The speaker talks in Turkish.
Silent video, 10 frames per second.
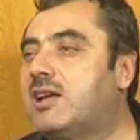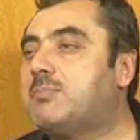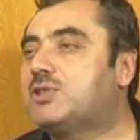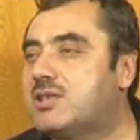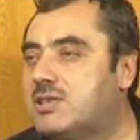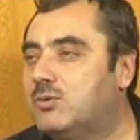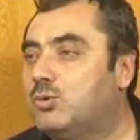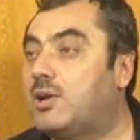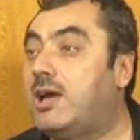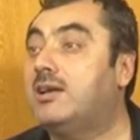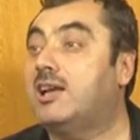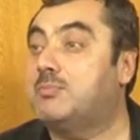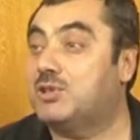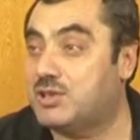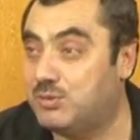Arapçasını, Kur'an
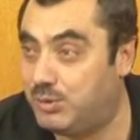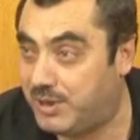Arapçasını